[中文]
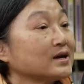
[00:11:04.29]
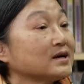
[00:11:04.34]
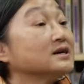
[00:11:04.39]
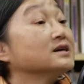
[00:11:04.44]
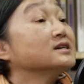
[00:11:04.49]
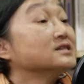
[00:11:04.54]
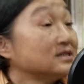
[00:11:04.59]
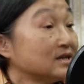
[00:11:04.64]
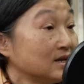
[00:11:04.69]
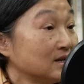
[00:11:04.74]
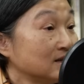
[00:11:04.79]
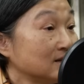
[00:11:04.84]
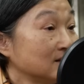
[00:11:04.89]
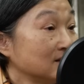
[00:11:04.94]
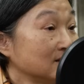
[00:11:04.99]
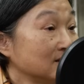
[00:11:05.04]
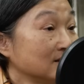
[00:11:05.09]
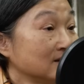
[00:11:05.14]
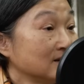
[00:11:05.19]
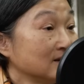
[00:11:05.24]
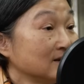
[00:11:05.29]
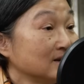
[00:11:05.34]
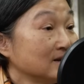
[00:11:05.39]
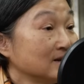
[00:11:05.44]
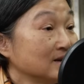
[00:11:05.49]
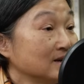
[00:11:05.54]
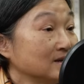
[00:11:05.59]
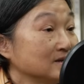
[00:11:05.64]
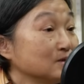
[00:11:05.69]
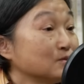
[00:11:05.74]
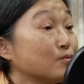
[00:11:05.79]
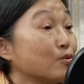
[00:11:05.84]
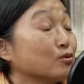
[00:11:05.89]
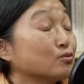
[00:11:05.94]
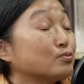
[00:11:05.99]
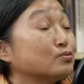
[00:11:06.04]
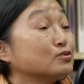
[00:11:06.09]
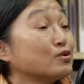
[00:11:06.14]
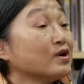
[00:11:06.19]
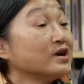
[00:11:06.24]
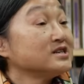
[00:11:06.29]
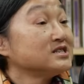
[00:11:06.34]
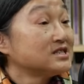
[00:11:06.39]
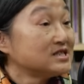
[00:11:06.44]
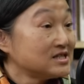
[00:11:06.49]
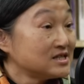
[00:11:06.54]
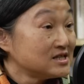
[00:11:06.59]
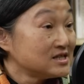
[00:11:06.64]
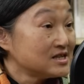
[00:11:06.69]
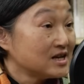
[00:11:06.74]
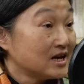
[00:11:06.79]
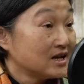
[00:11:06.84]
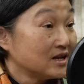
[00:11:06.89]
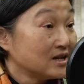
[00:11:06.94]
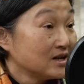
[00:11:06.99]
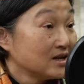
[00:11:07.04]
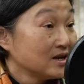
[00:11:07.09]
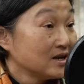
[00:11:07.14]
个人，我不对私人。